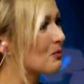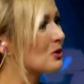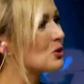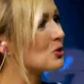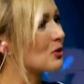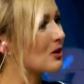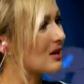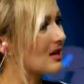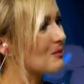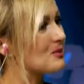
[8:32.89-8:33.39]

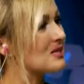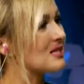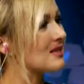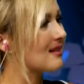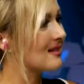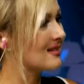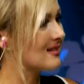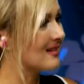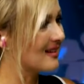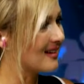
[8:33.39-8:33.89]
Birçok yere
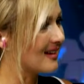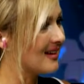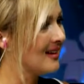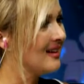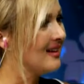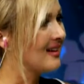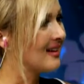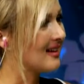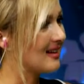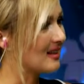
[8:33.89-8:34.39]
bisikletiyle
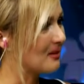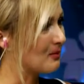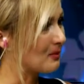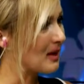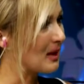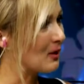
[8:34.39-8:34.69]
gidip Hı -hı.